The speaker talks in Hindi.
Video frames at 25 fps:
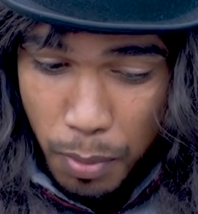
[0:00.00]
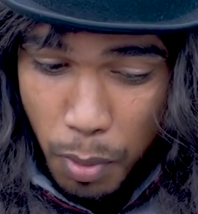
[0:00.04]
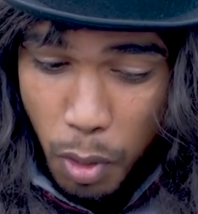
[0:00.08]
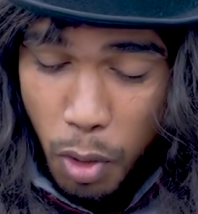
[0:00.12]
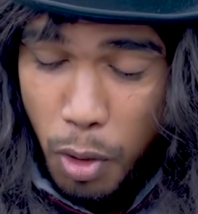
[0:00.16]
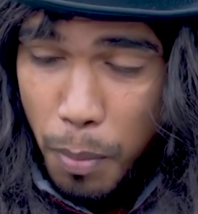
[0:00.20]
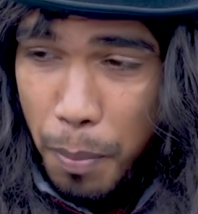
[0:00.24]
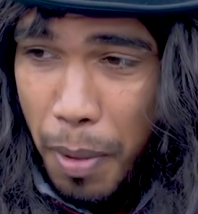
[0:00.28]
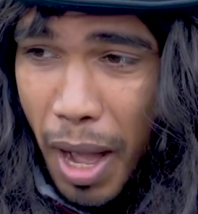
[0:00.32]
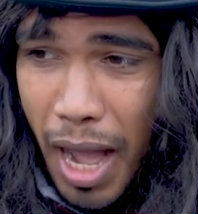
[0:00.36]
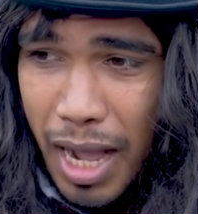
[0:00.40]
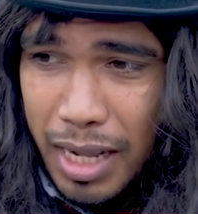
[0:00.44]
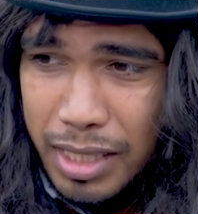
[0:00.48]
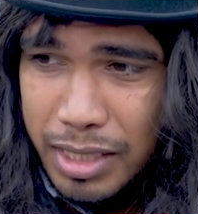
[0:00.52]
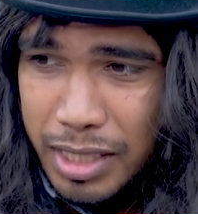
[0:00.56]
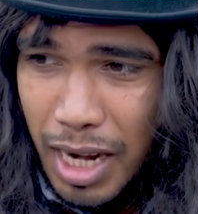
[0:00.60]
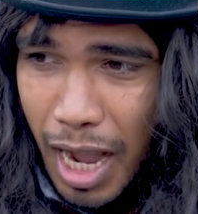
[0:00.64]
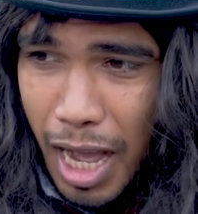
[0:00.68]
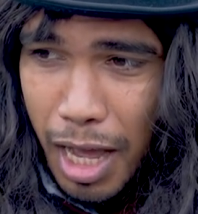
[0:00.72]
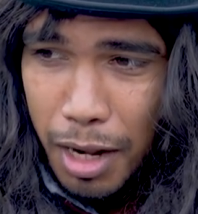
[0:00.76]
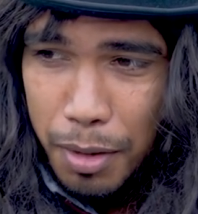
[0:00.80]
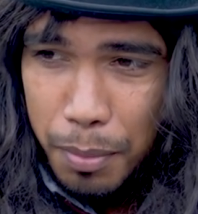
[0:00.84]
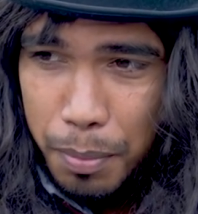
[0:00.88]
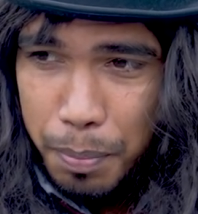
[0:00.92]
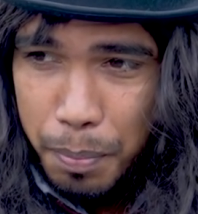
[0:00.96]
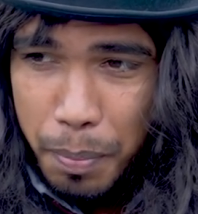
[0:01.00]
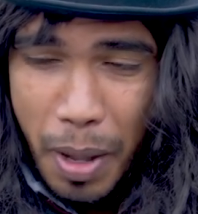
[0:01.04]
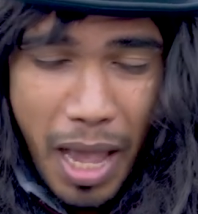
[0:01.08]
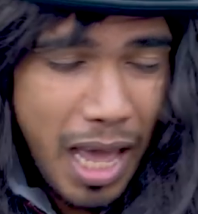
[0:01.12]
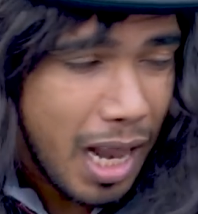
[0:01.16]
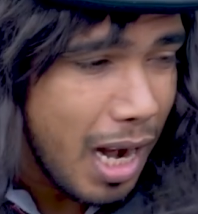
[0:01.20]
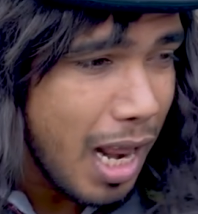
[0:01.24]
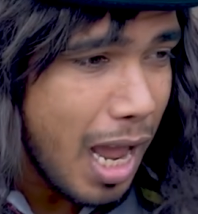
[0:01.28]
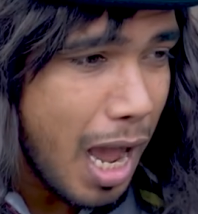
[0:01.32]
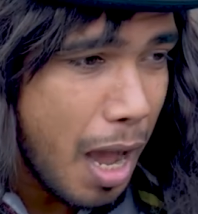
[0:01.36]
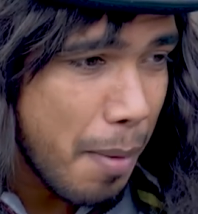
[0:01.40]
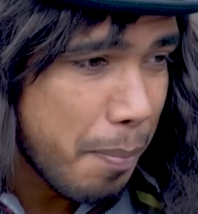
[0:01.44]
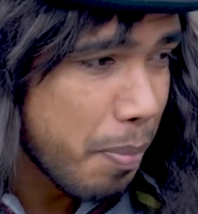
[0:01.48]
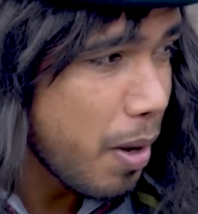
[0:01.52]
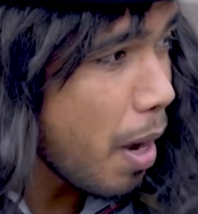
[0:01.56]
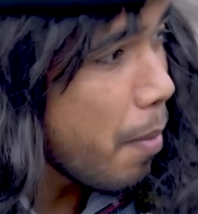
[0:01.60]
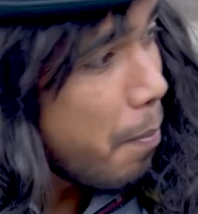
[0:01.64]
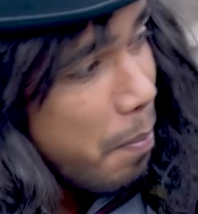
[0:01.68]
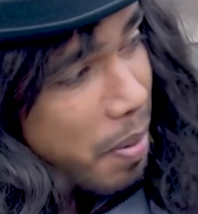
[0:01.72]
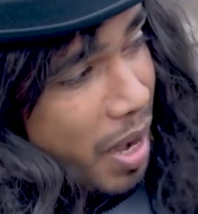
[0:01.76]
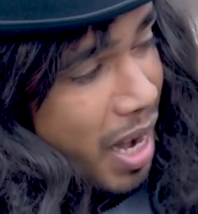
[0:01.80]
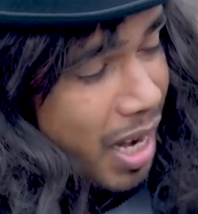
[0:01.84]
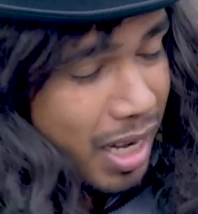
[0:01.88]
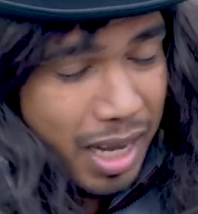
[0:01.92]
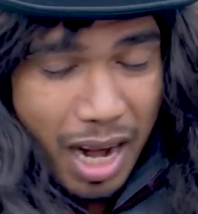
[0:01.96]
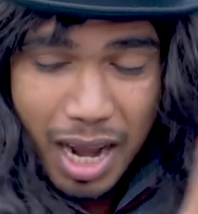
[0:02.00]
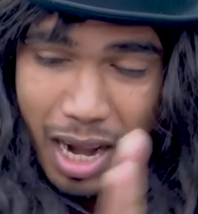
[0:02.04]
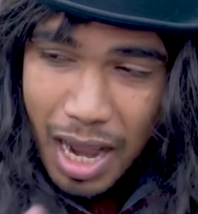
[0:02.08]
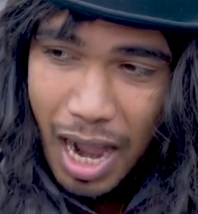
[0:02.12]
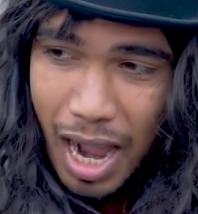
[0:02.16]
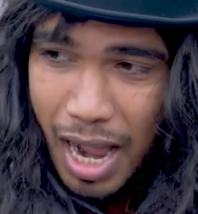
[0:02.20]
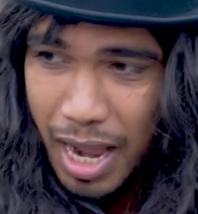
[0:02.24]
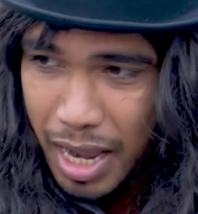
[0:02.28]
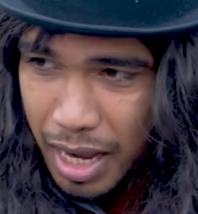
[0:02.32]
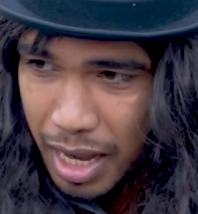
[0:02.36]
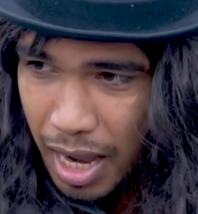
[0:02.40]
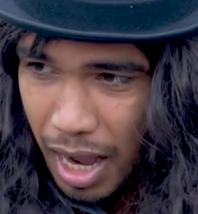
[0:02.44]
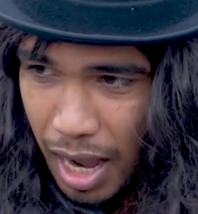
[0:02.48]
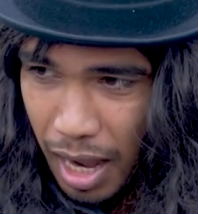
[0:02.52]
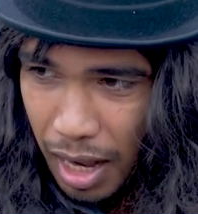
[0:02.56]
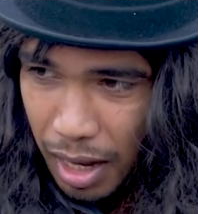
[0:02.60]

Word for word: ओ जान पहले आपका बेटा खाएगा